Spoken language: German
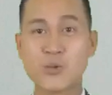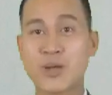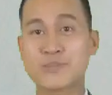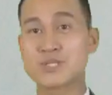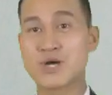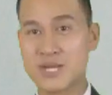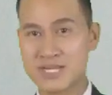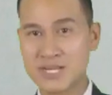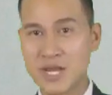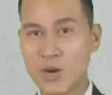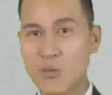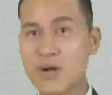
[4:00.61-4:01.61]
Privileg
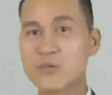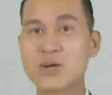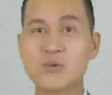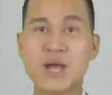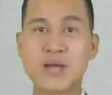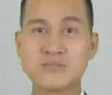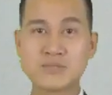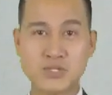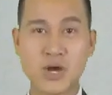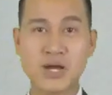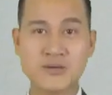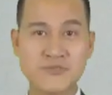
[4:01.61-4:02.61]
die britische Queen
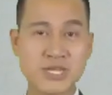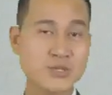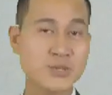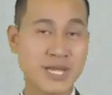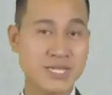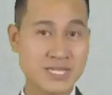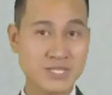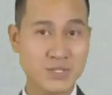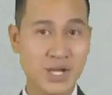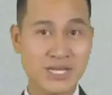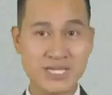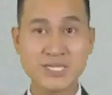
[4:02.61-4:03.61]
Elisabeth
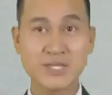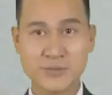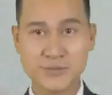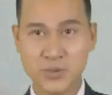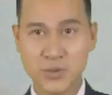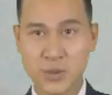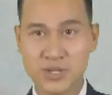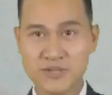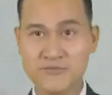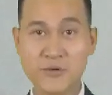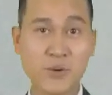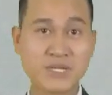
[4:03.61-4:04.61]
II
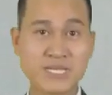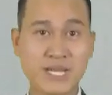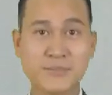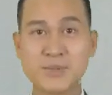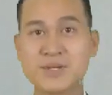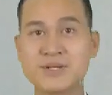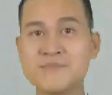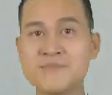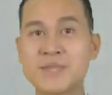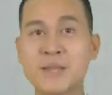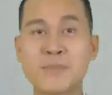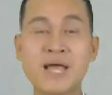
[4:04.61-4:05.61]
genießt.
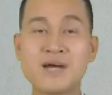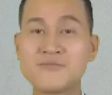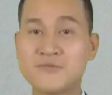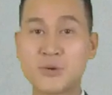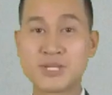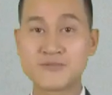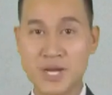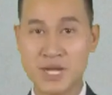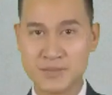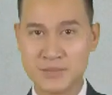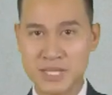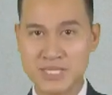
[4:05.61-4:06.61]
Helden
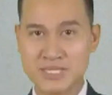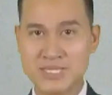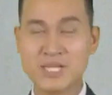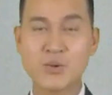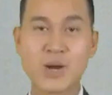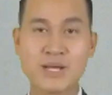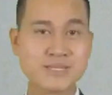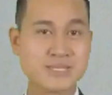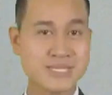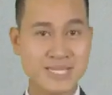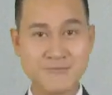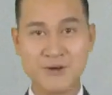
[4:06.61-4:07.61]
von Sinnen,
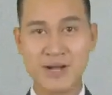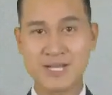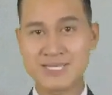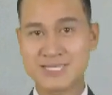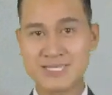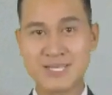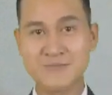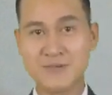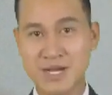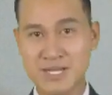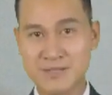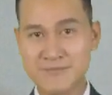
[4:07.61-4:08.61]
Wiegald Boning
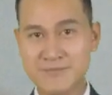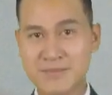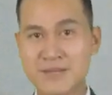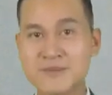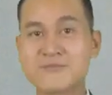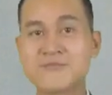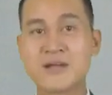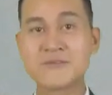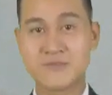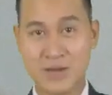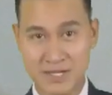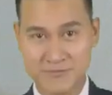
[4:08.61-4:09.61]
sowie die Gäste ersten